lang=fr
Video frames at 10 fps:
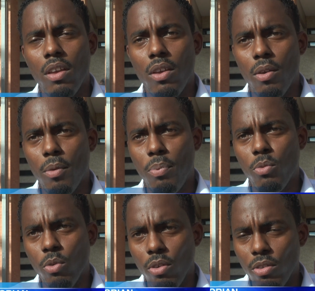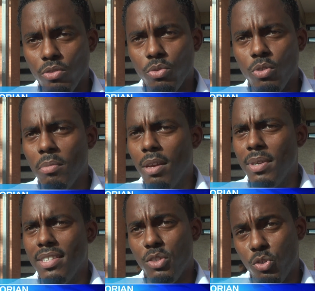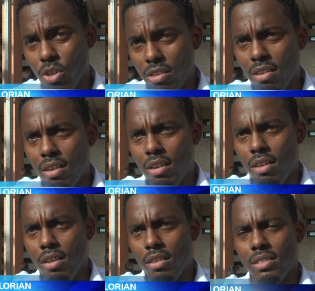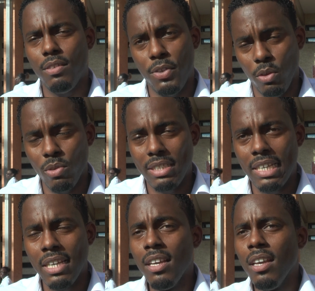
euh, pour euh, justement eh des jeunes en difficulté.